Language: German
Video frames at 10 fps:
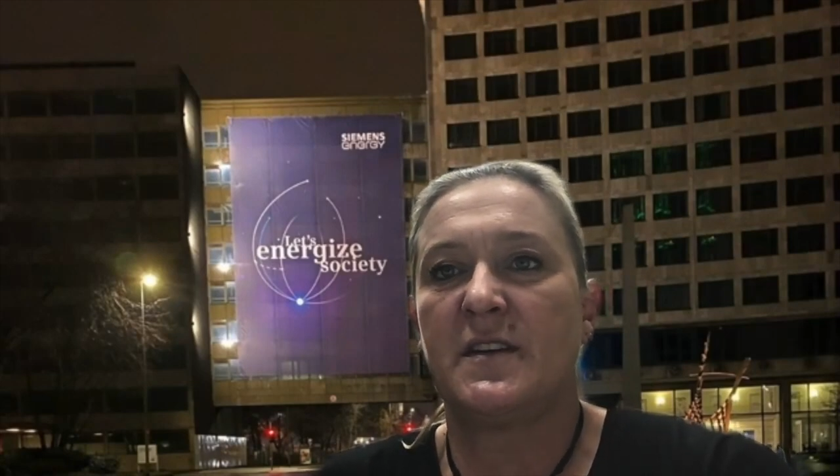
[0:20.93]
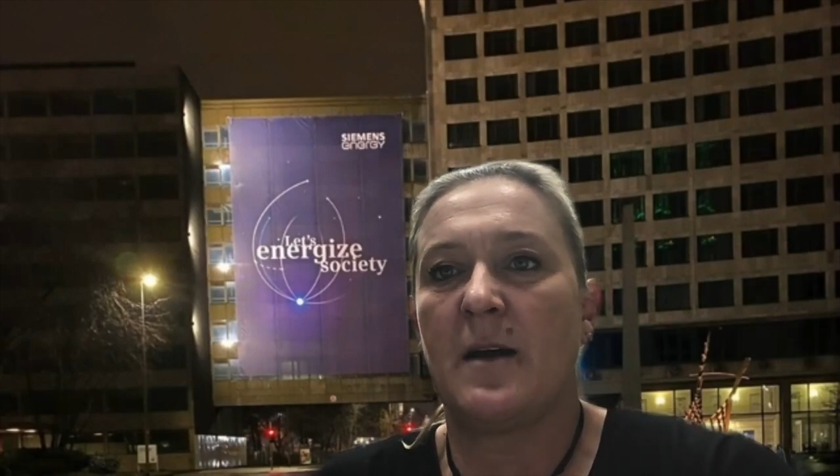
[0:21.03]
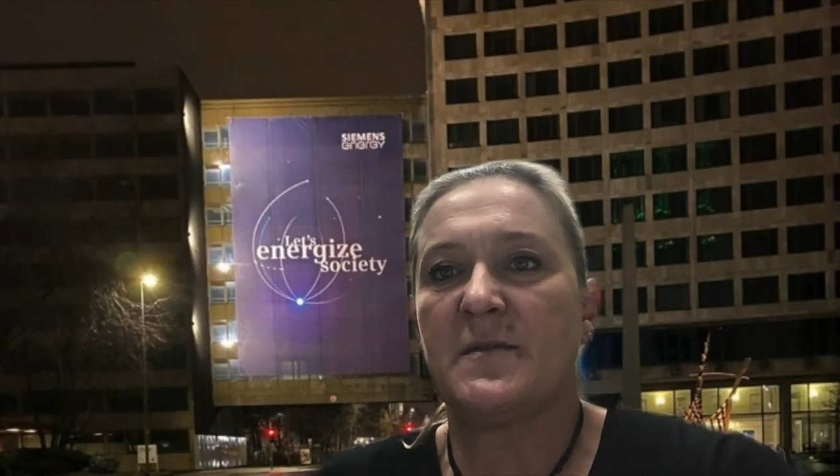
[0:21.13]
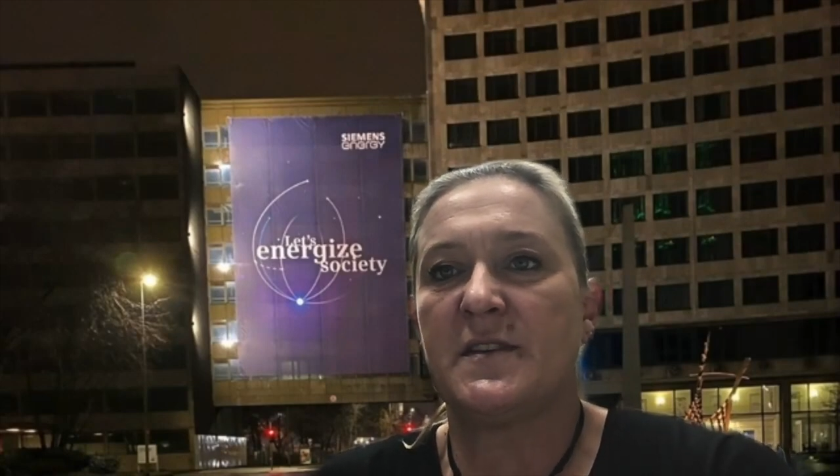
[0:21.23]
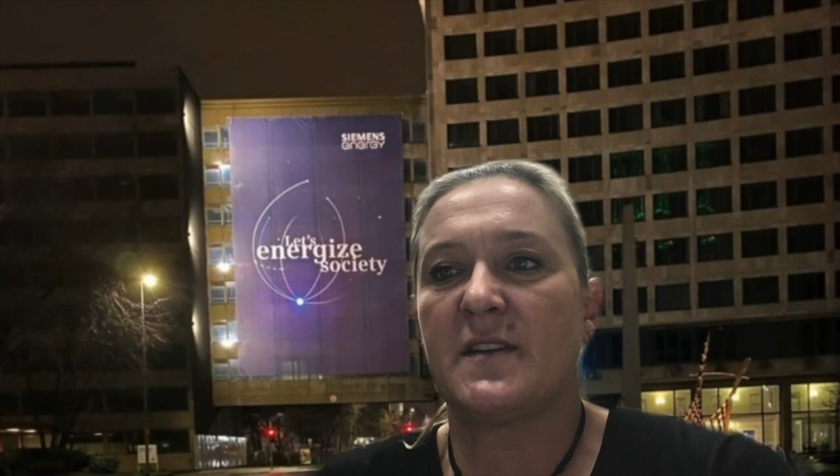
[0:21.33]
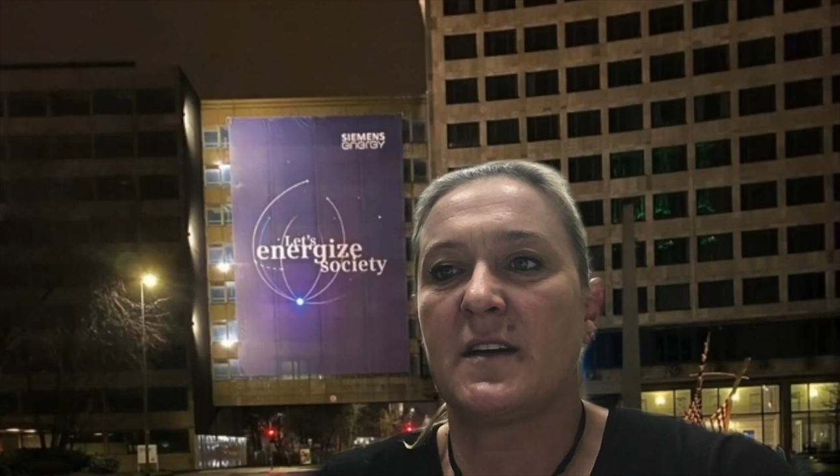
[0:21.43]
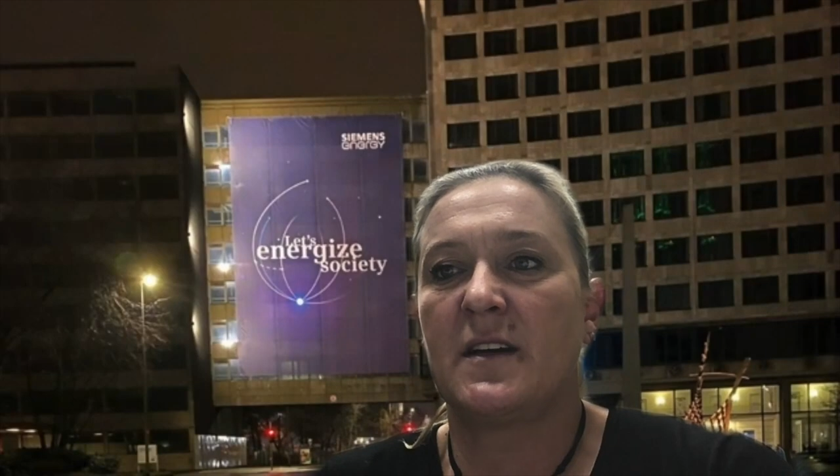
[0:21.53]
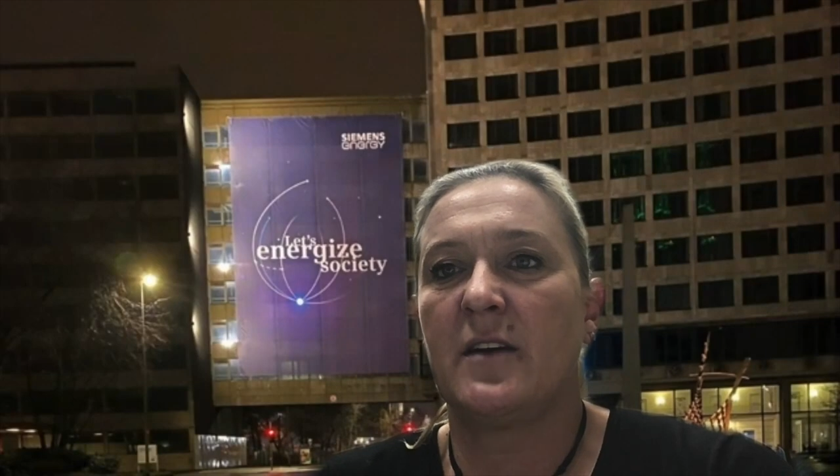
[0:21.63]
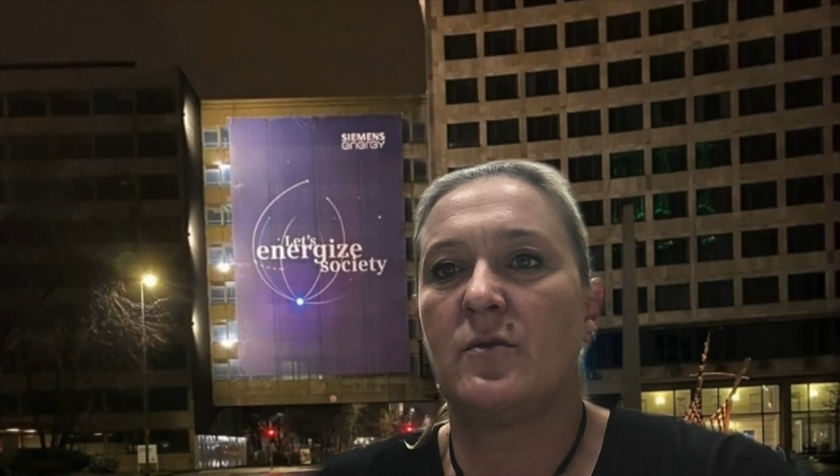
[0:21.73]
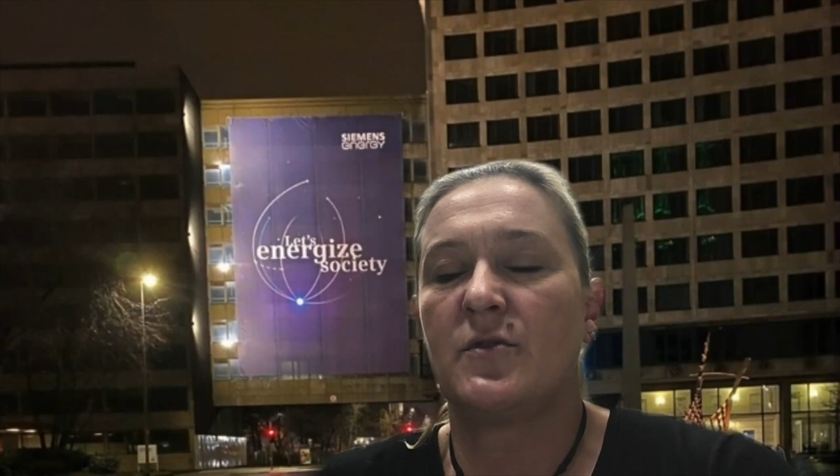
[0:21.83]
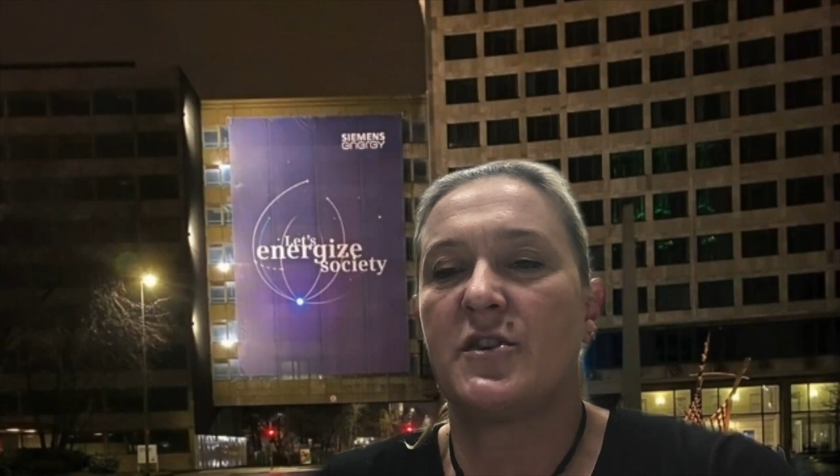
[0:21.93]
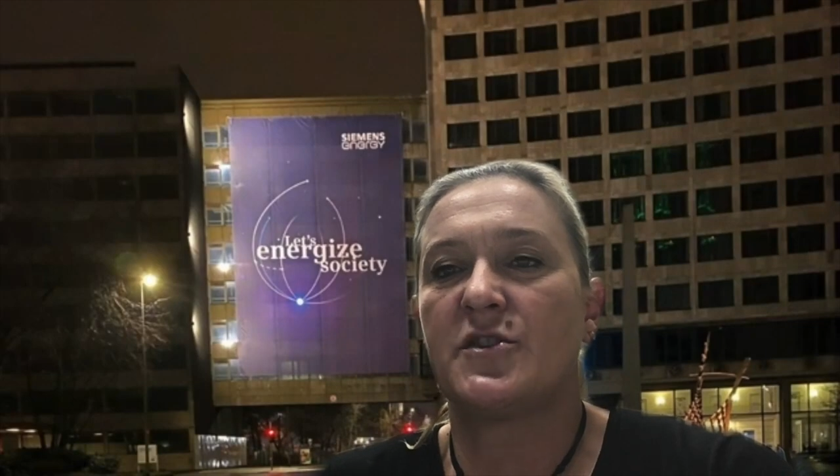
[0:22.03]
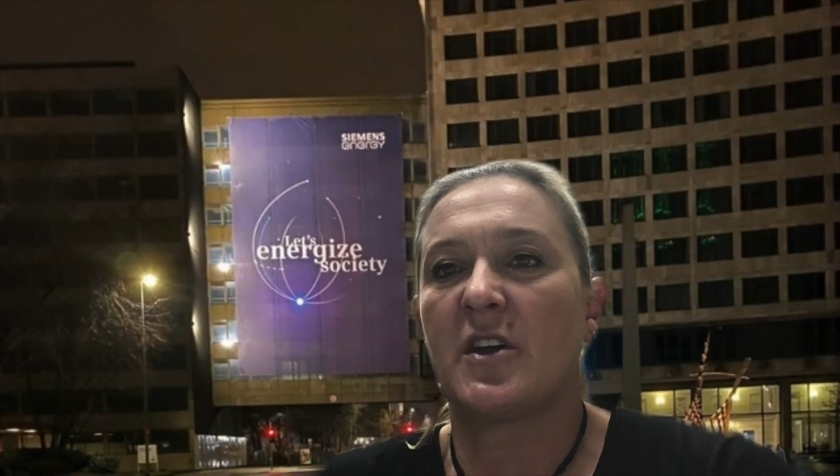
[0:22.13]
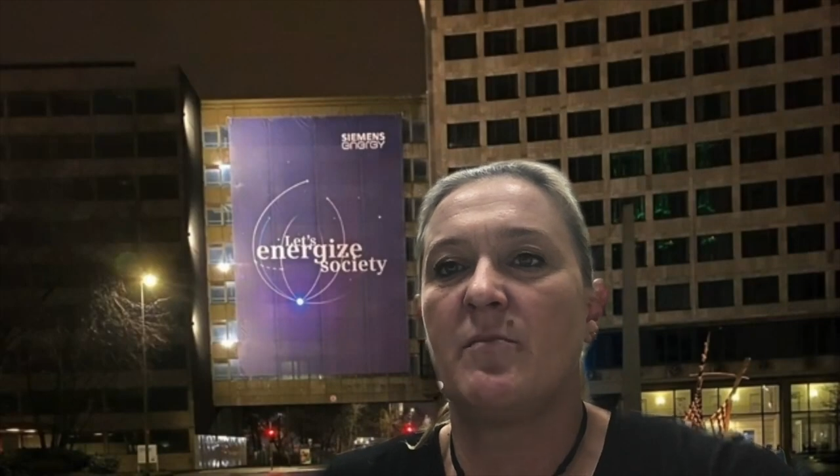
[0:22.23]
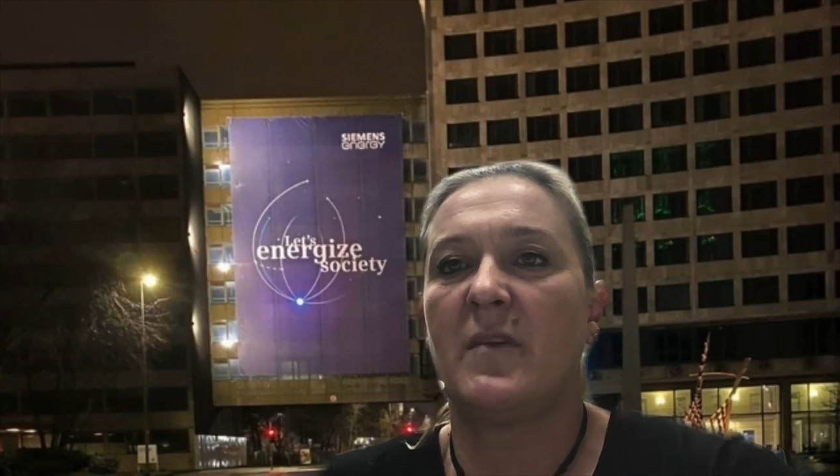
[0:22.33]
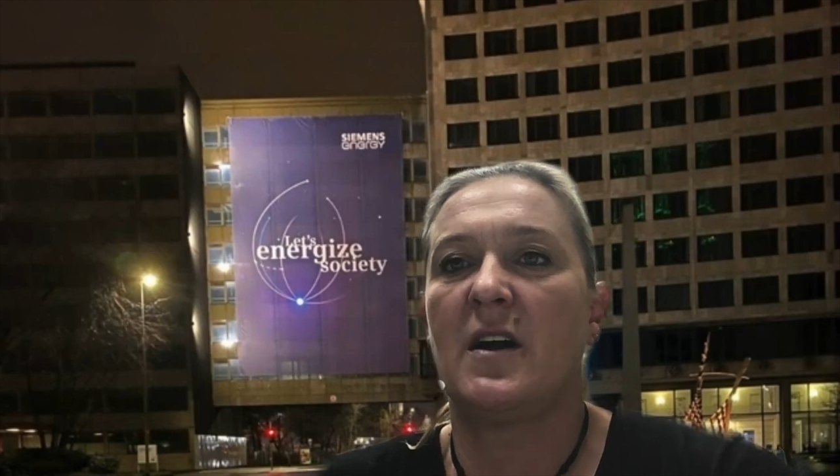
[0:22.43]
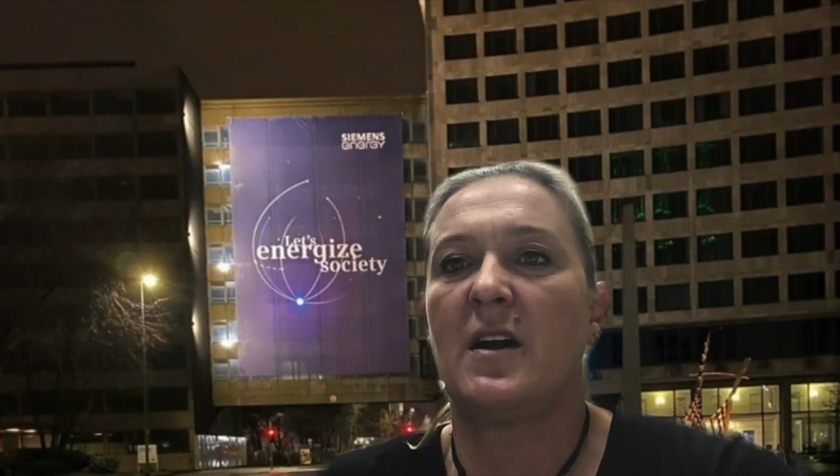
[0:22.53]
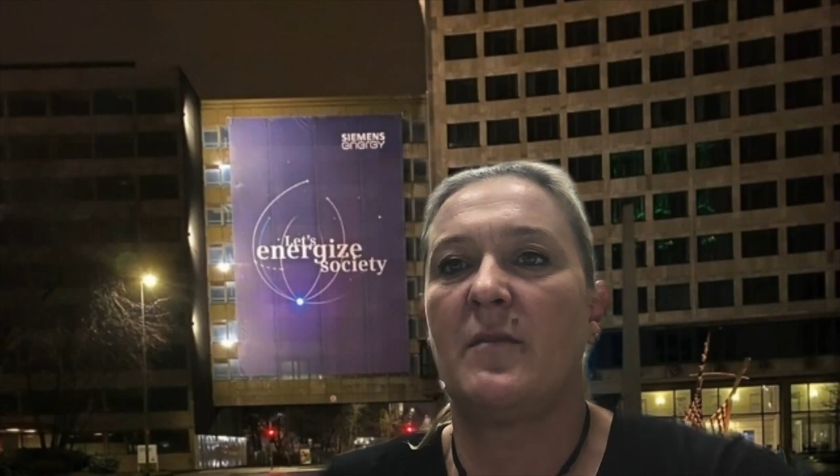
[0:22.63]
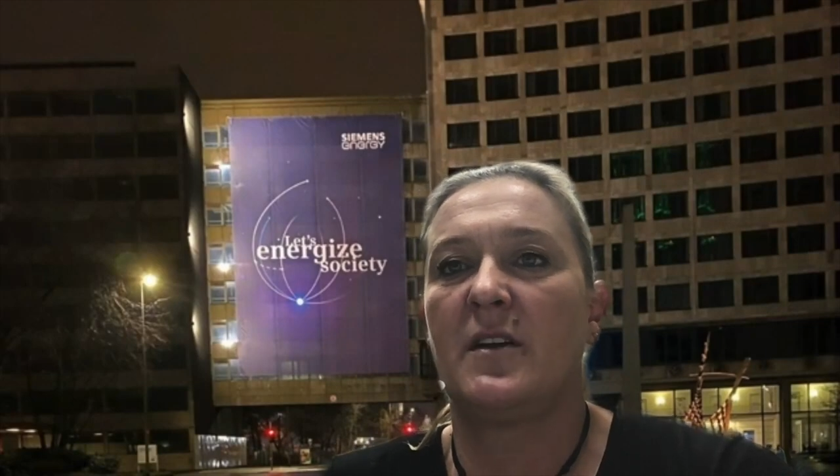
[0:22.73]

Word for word: Absichtserklärung unterschrieben haben,